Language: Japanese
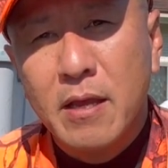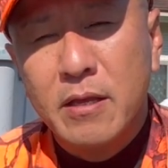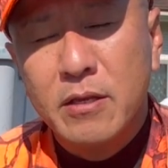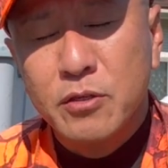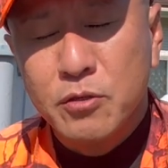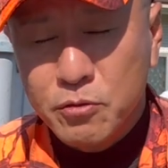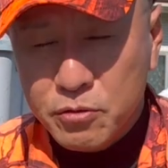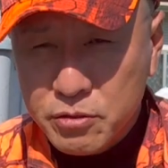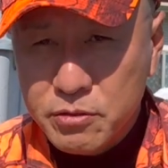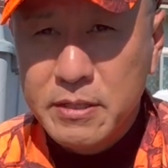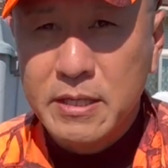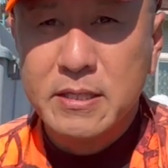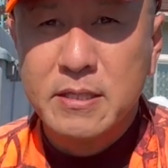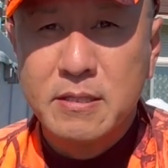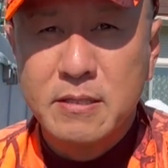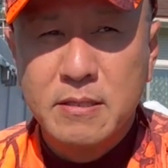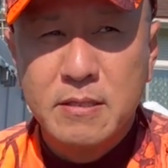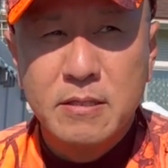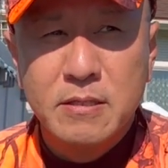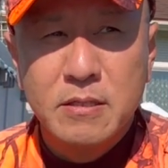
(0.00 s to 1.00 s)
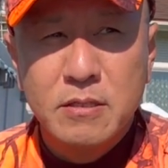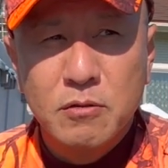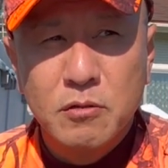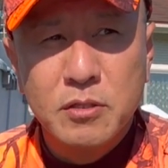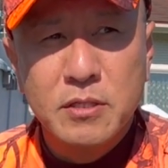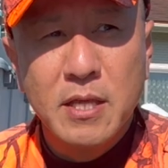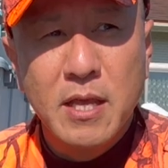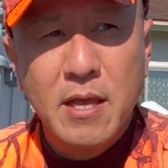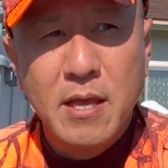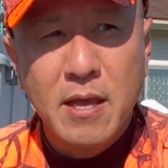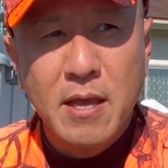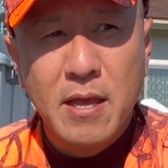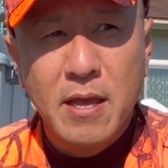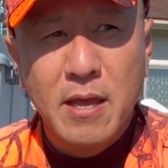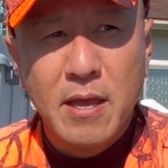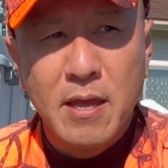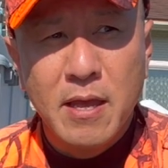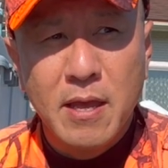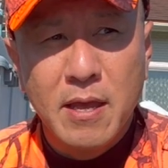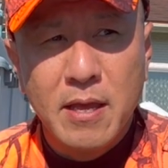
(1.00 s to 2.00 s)
優秀です。そして、
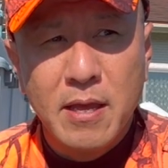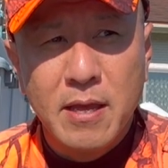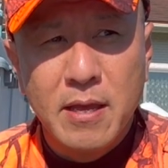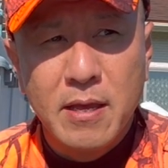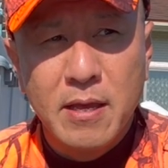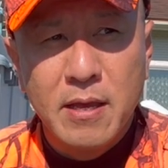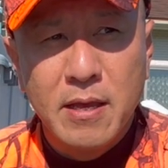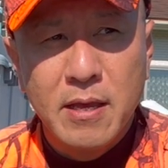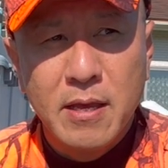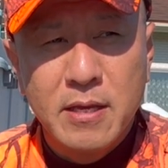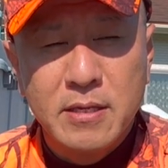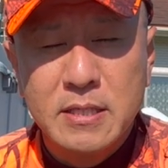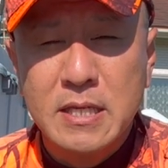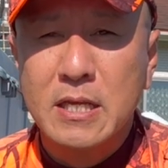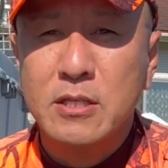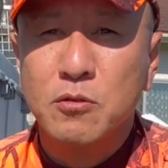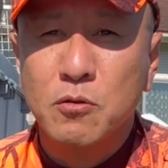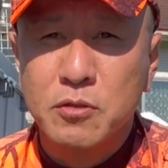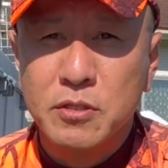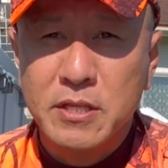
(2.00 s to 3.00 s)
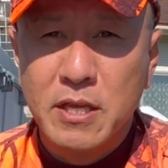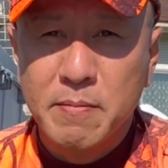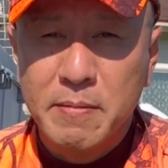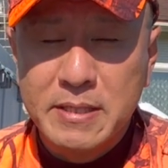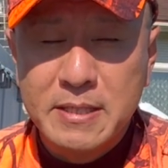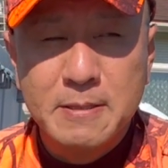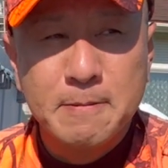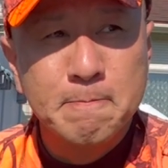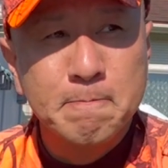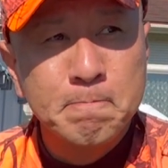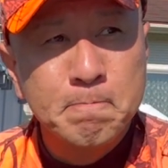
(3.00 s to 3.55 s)
成長しています。